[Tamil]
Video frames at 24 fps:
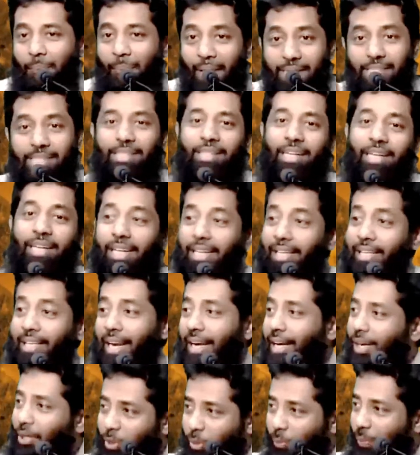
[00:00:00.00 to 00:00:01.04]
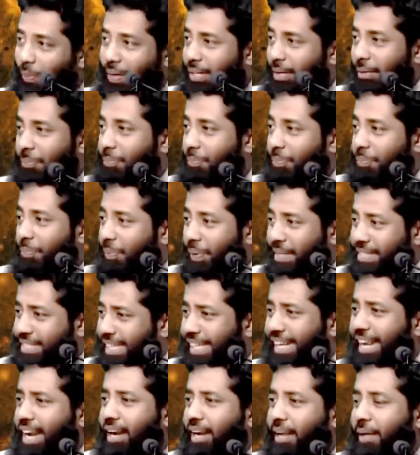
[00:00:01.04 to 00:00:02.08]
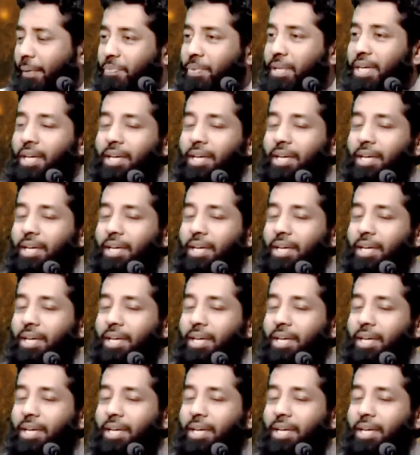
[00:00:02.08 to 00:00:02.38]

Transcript: பேசிக்கின்றிருக்கிறாங்க அது ஒரு பெரிய பிரச்சனை அல்ல